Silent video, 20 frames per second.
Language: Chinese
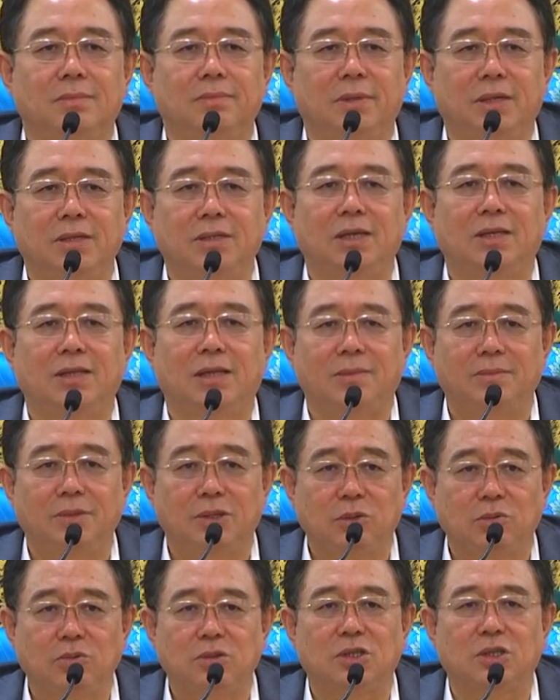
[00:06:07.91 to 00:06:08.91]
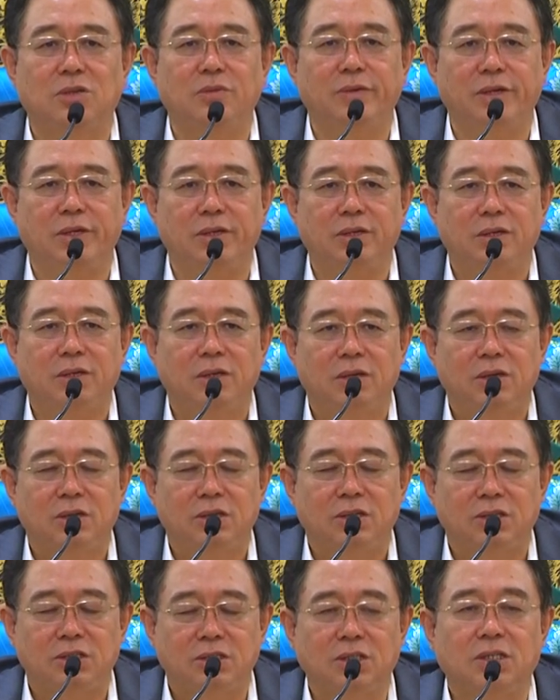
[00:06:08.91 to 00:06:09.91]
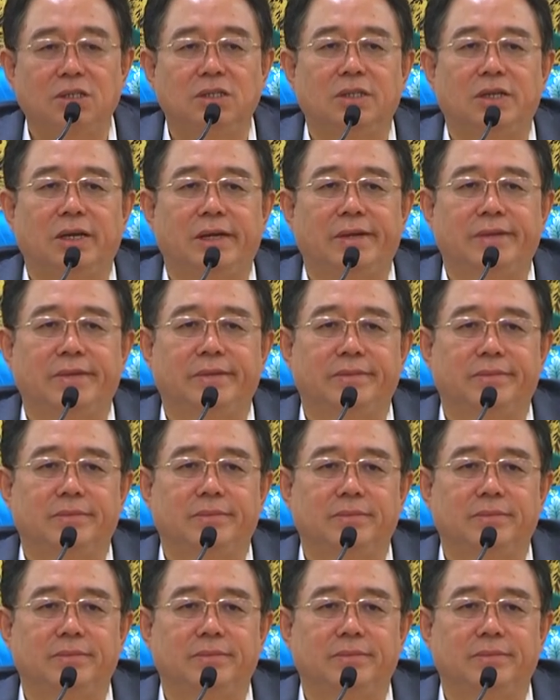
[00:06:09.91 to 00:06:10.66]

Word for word: 并且他们都称为圣人，